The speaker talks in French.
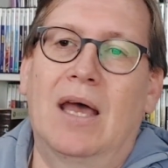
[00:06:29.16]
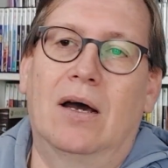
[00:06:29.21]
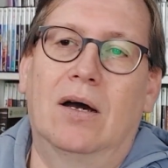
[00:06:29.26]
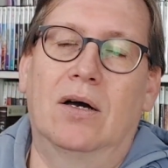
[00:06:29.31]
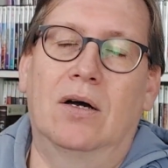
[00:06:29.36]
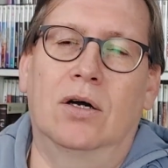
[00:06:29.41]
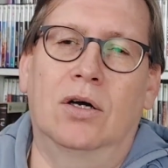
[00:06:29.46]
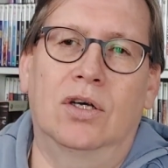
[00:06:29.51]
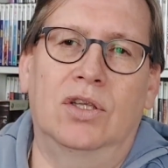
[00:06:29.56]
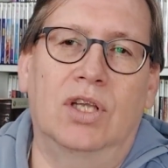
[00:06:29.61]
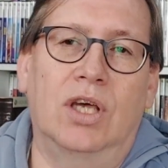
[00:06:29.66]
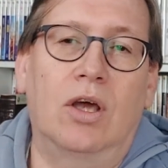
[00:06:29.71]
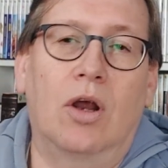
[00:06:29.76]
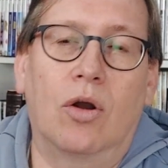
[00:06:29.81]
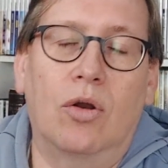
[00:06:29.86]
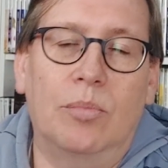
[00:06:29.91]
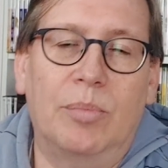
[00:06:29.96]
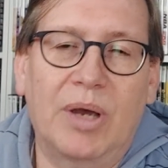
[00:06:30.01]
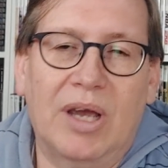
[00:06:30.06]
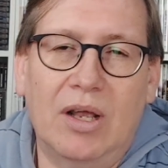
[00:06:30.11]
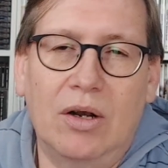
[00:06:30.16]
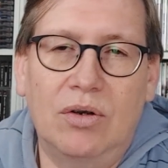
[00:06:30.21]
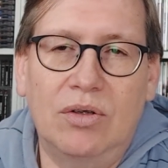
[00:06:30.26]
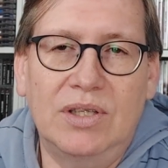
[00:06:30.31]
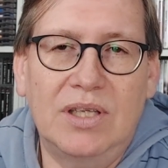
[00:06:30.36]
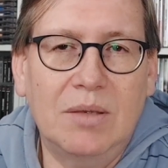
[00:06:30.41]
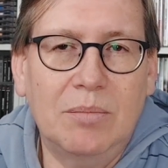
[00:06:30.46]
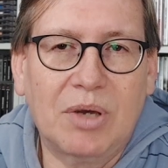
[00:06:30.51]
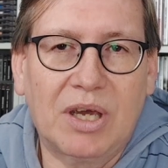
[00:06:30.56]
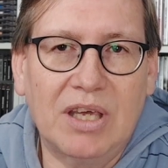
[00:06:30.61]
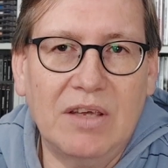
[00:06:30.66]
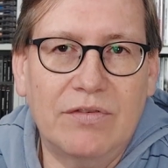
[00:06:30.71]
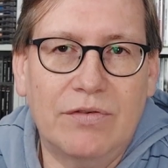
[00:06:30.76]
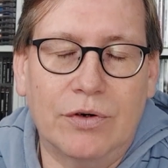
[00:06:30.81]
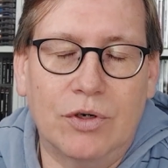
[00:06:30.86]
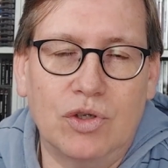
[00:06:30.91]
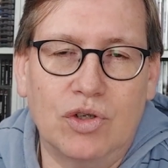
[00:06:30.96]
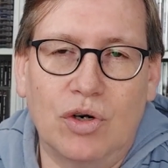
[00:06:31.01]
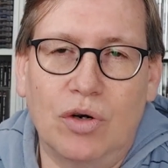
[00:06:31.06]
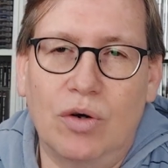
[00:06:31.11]
Euh, d'ailleurs, le,
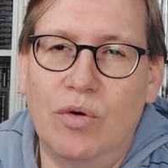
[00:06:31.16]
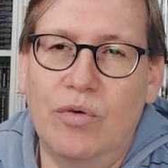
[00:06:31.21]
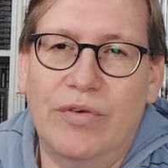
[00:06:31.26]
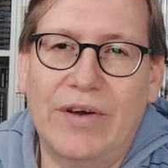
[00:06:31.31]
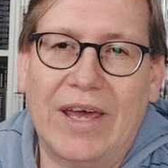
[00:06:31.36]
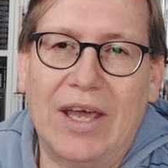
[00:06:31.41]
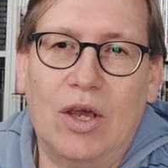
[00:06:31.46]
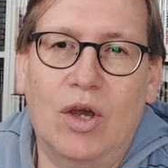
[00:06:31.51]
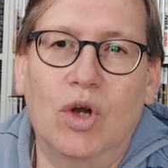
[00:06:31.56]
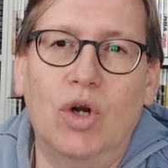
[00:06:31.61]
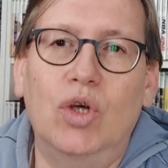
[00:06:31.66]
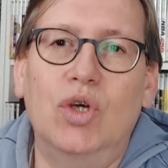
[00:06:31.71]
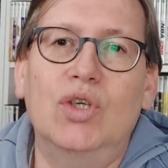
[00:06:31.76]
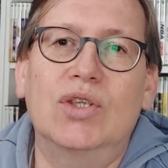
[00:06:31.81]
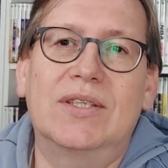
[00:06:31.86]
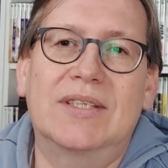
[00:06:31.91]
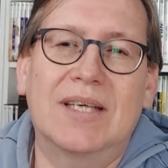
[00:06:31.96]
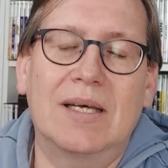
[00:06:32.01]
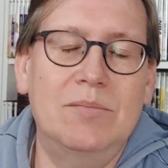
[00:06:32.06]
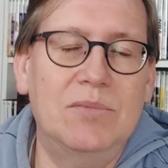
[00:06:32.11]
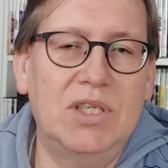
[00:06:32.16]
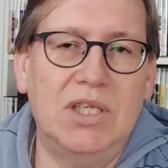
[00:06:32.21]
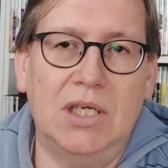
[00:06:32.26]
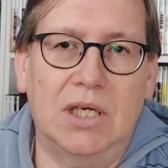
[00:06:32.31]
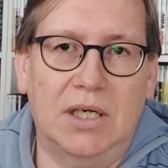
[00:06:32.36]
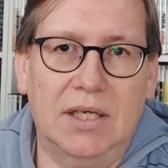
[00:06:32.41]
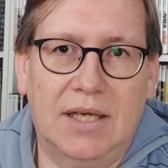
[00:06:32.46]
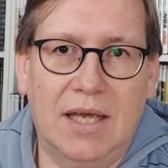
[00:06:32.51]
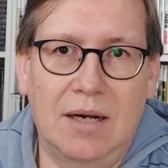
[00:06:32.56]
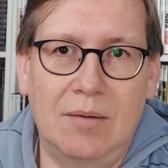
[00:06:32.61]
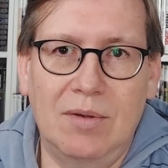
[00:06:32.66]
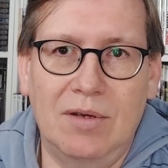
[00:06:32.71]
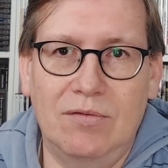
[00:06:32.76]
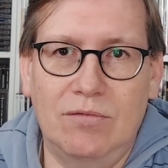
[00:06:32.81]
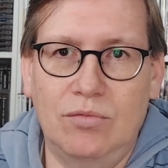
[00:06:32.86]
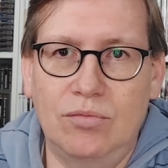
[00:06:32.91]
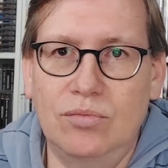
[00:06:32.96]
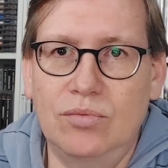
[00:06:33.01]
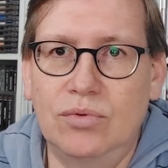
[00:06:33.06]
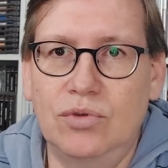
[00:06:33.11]
débrief, je le ferai que le samedi. Hein.
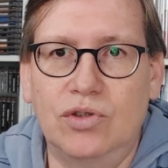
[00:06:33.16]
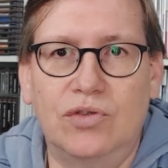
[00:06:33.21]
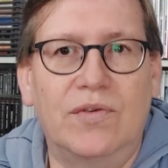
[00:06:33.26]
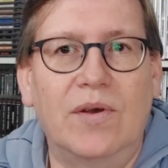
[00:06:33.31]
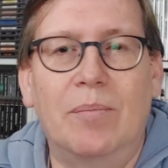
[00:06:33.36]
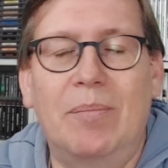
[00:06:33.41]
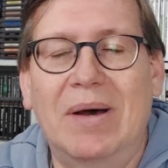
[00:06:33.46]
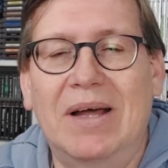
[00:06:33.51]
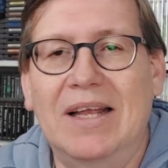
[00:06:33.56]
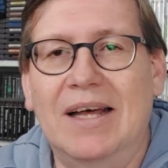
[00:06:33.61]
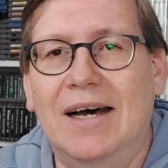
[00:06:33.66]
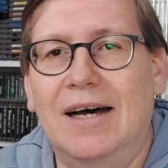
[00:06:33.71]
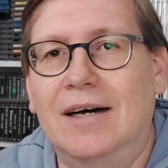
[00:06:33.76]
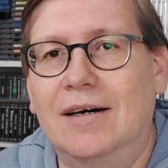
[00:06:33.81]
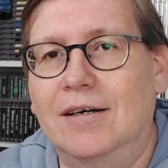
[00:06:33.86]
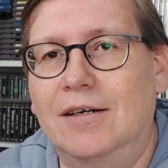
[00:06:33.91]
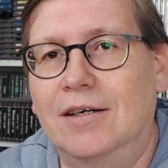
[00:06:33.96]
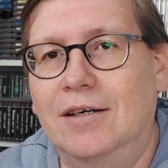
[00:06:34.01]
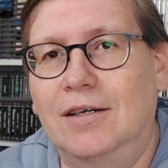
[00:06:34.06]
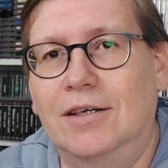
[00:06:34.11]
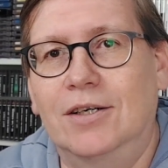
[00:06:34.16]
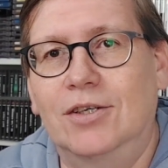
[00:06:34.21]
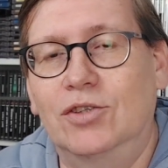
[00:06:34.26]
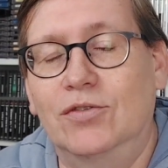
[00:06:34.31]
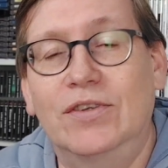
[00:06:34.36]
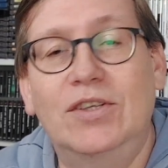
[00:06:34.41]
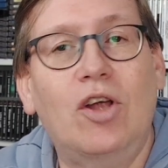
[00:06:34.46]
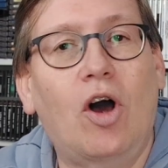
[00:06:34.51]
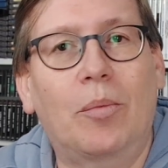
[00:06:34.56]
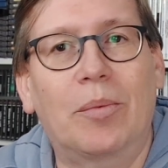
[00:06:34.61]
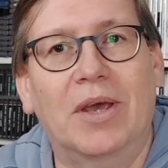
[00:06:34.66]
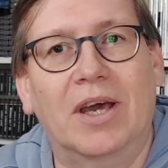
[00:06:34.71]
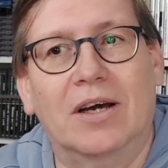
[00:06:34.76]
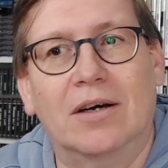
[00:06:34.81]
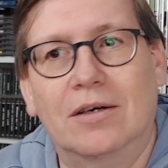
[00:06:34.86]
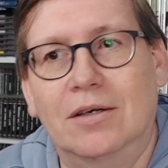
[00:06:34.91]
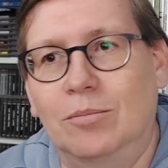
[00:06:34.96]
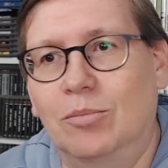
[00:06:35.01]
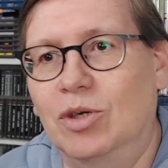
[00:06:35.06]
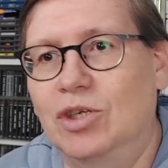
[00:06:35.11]
Calmez-vous, je vais pas là, euh, je vais dormir.
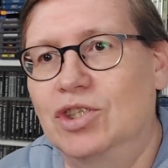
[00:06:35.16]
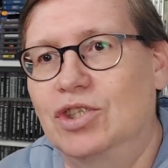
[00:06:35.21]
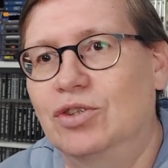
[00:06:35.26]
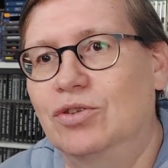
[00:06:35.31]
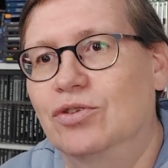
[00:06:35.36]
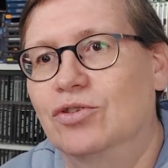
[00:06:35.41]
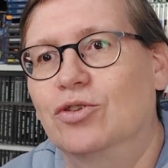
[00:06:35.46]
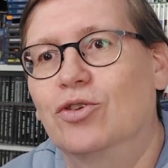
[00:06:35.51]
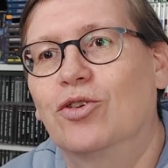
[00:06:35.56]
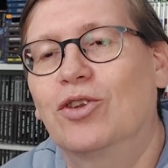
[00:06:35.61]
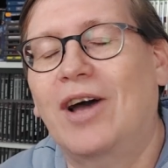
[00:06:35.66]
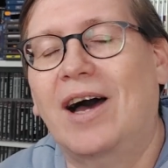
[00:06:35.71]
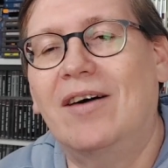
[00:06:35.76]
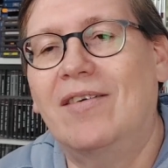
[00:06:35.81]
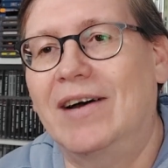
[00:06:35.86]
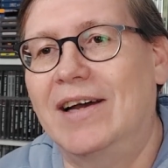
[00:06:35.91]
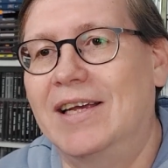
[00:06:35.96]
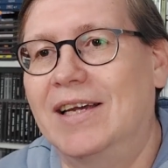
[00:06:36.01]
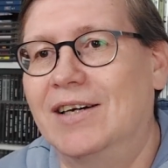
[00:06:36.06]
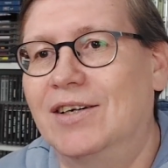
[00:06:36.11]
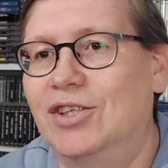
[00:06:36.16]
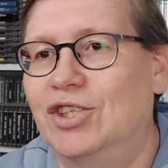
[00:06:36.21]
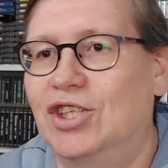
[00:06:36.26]
Hein. Moi, je, travaille. Hein.